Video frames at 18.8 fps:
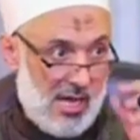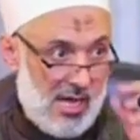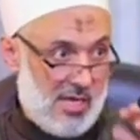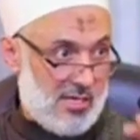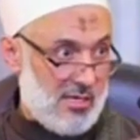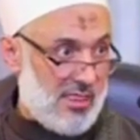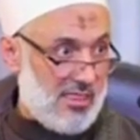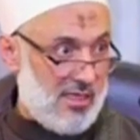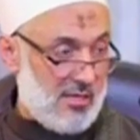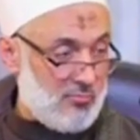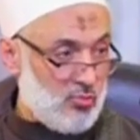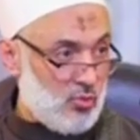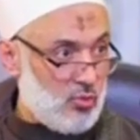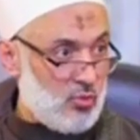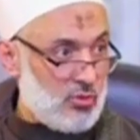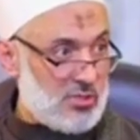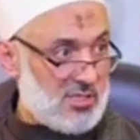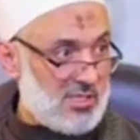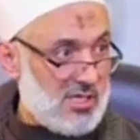عن
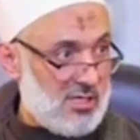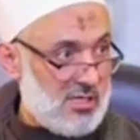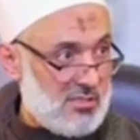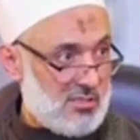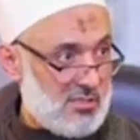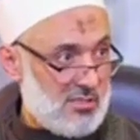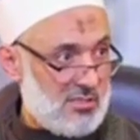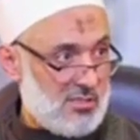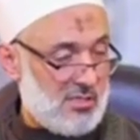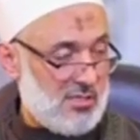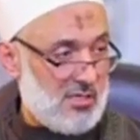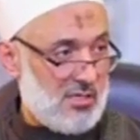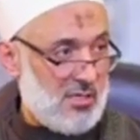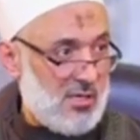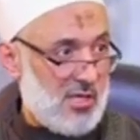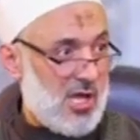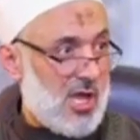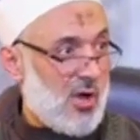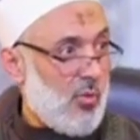ثمود
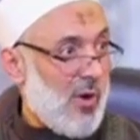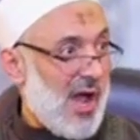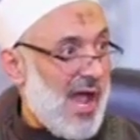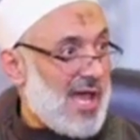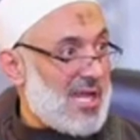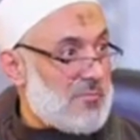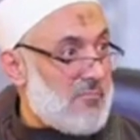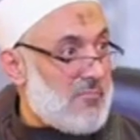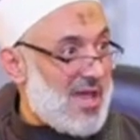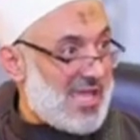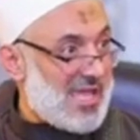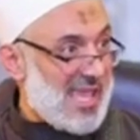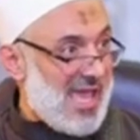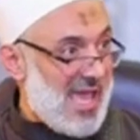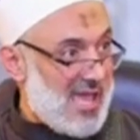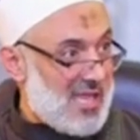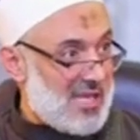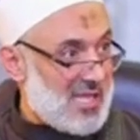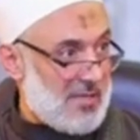وعن
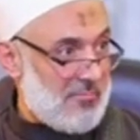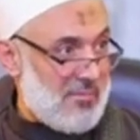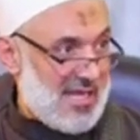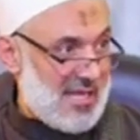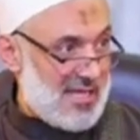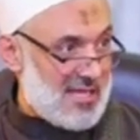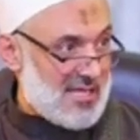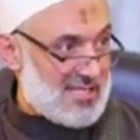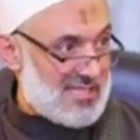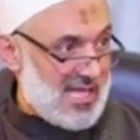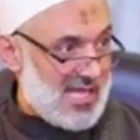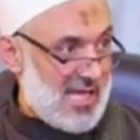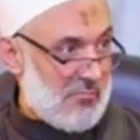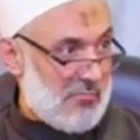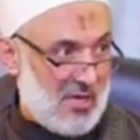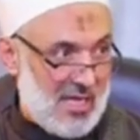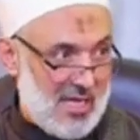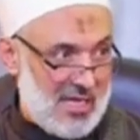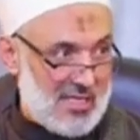مكان
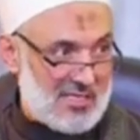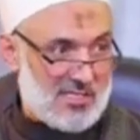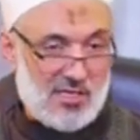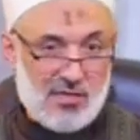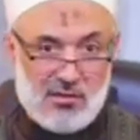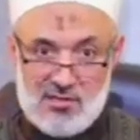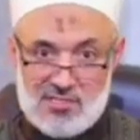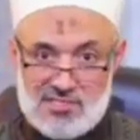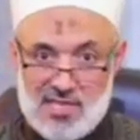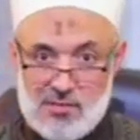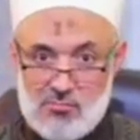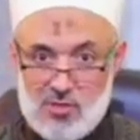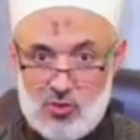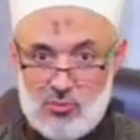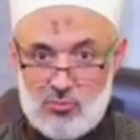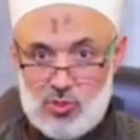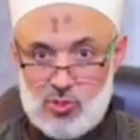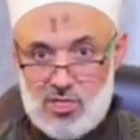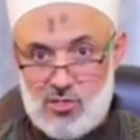بلدتهم التي
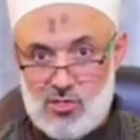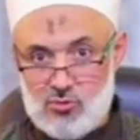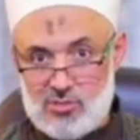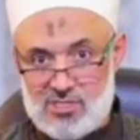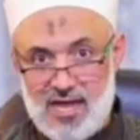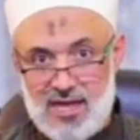قصمهم الله